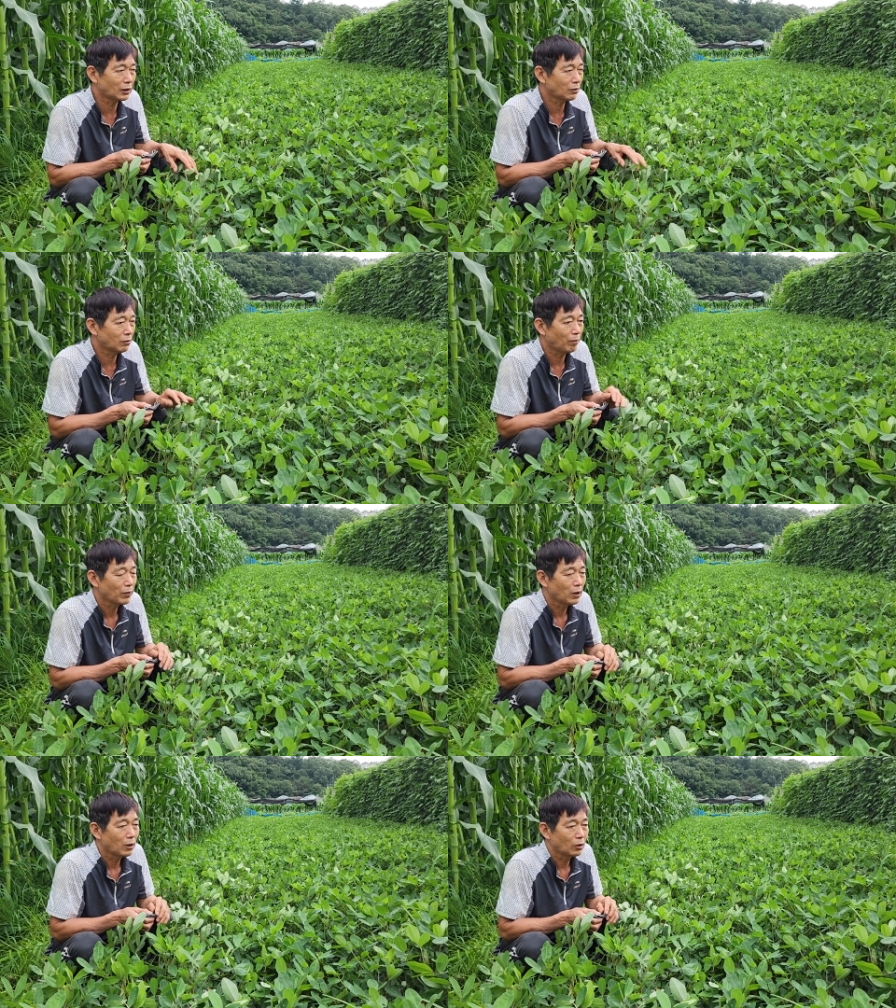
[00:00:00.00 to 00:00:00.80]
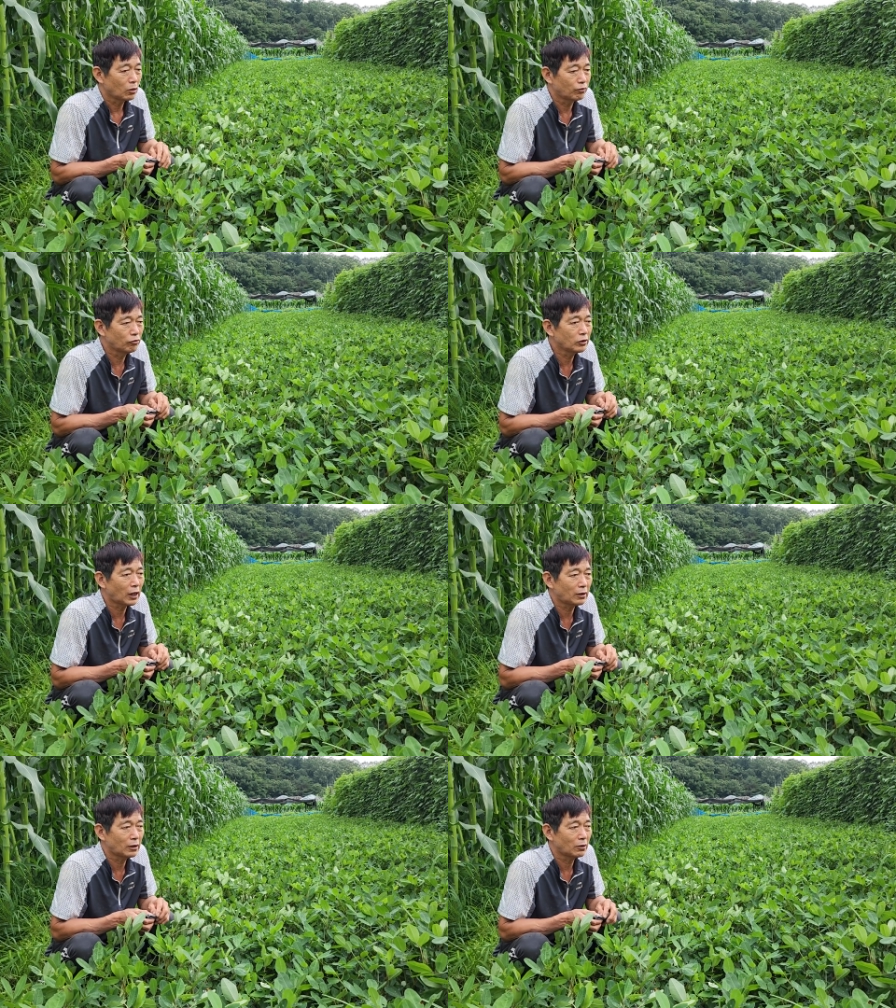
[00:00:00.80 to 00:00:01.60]
이렇게 하고 그
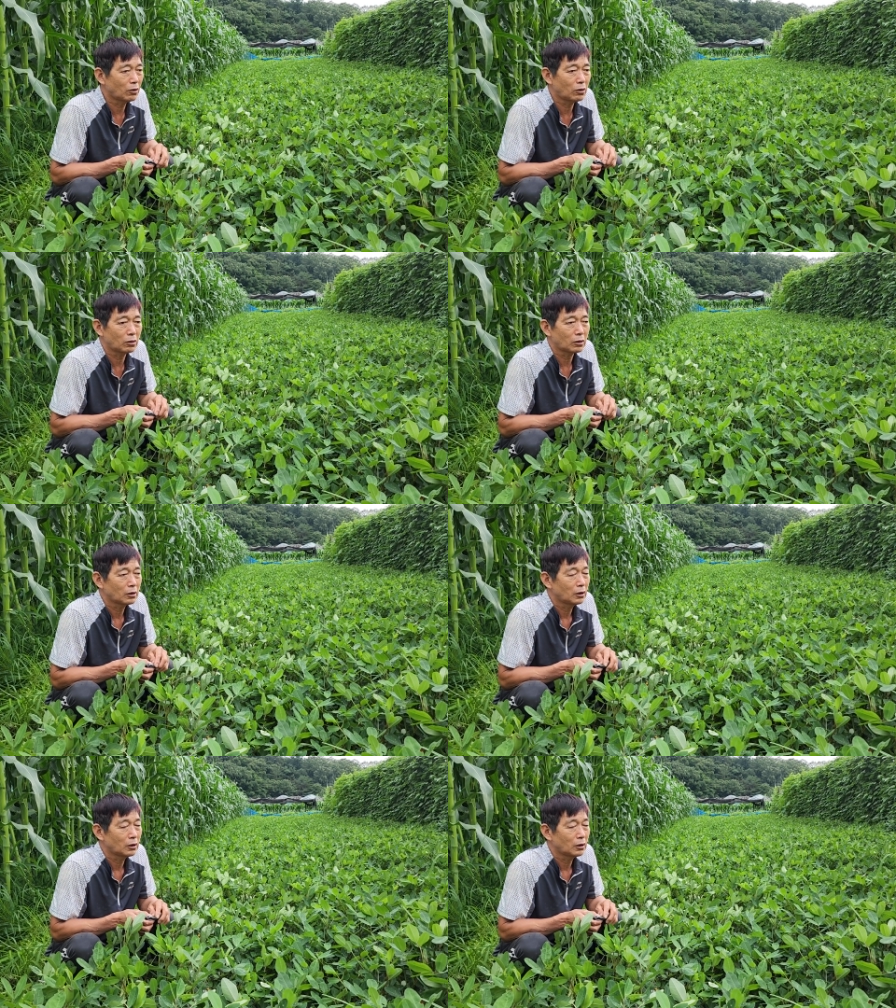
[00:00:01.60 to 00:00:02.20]
붕사를 꼭